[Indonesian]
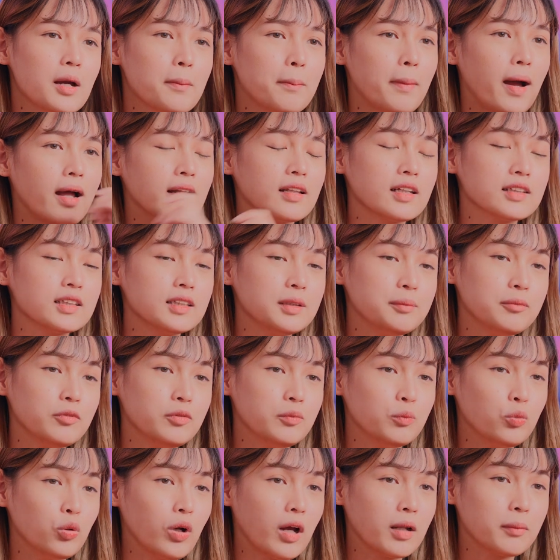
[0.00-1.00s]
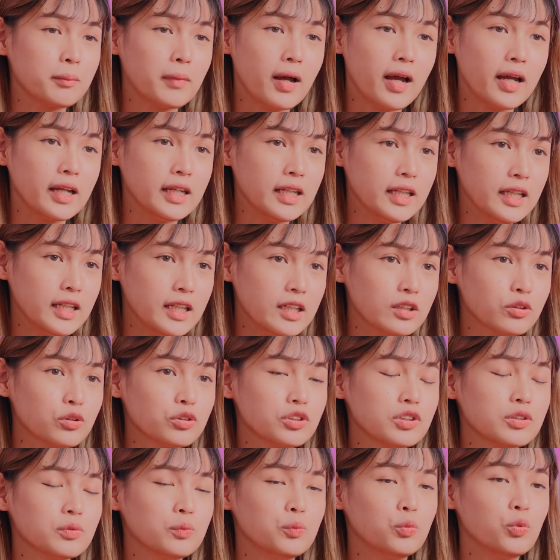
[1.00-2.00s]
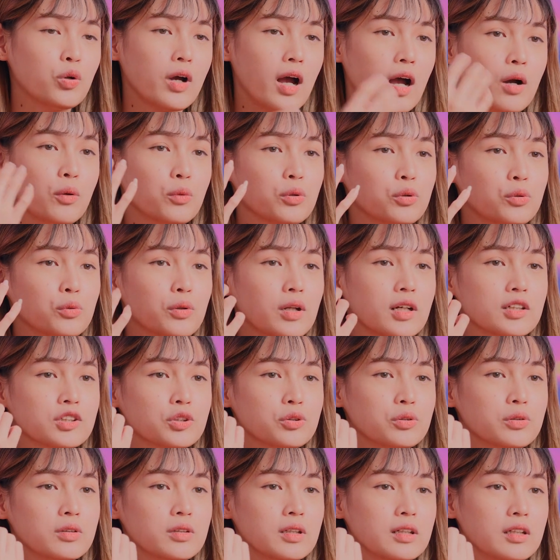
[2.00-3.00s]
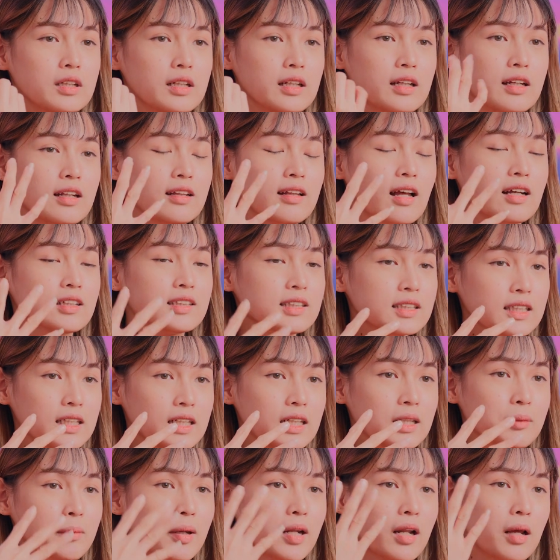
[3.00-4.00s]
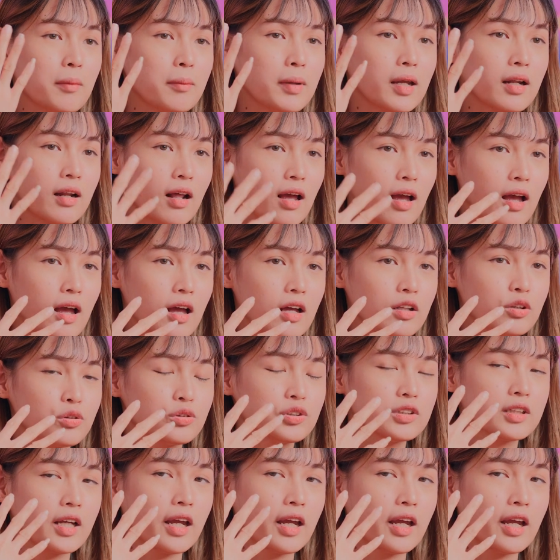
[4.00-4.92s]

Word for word: panas sih bukan main terus muka aku tuh langsung iritasi merah-merah terus